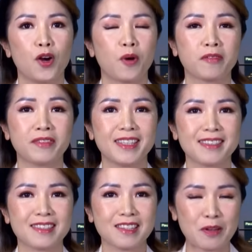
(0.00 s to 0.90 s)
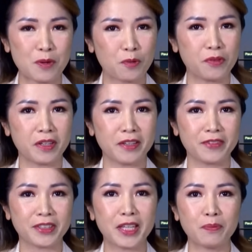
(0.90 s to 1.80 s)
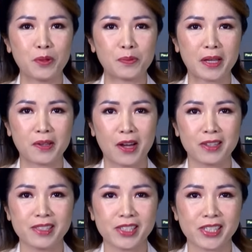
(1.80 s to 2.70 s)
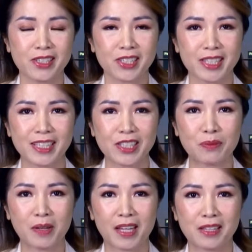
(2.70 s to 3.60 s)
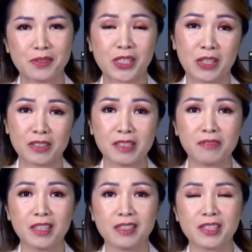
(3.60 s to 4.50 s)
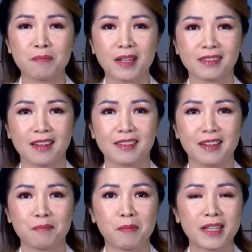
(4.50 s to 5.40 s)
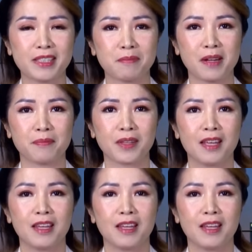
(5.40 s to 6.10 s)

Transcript: Hoàng Vy xin cảm ơn quý vị vẫn tiếp tục theo dõi chương trình sự kiện trong ngày của Sài Gòn ti vi trên băng tần năm mươi bảy chấm năm.